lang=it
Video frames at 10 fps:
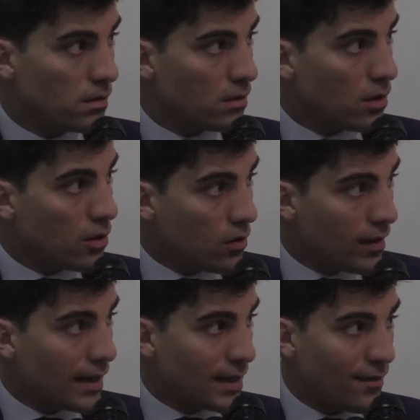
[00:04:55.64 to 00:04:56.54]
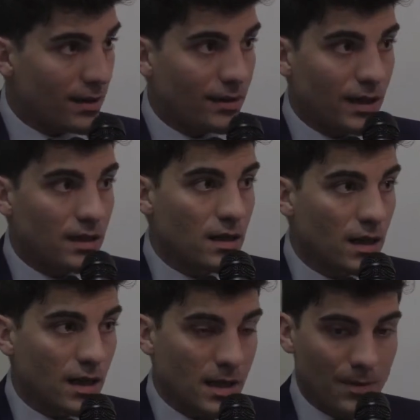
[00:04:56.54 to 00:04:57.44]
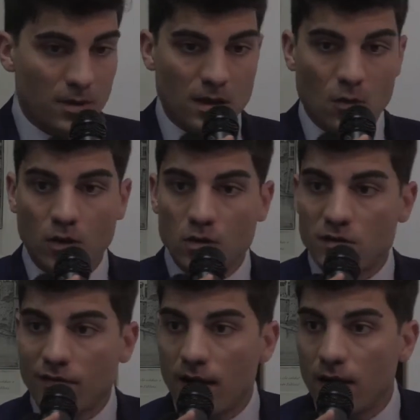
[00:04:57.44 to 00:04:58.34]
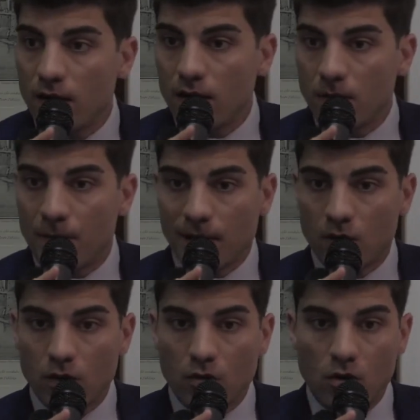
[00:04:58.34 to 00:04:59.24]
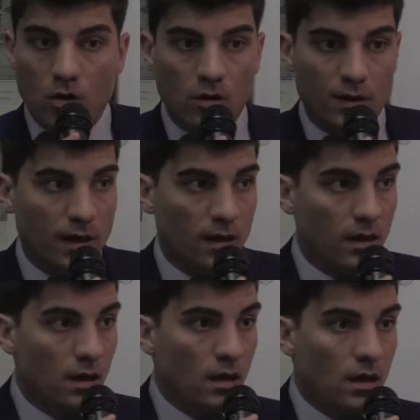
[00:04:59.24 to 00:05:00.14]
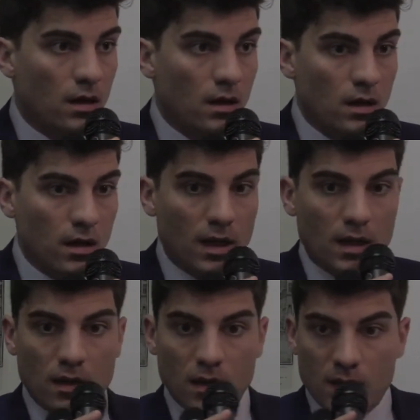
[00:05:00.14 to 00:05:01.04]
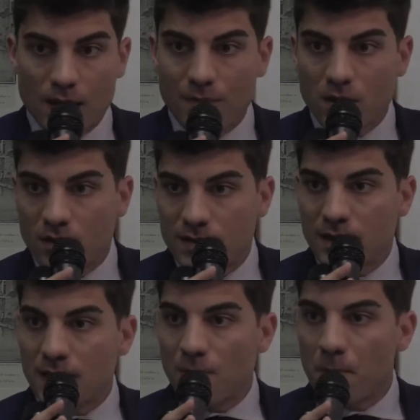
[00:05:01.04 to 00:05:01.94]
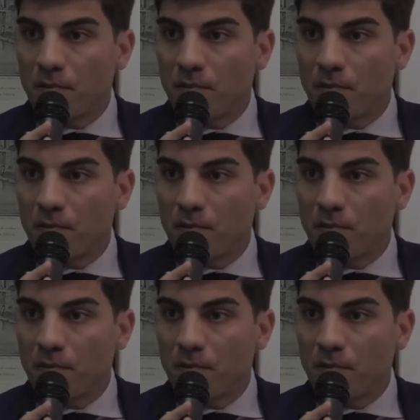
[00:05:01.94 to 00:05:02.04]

no, no, non è aggravante, è che dire che chiaramente quando si fa eh, il paragone con Cotral, che chiaramente se andiamo a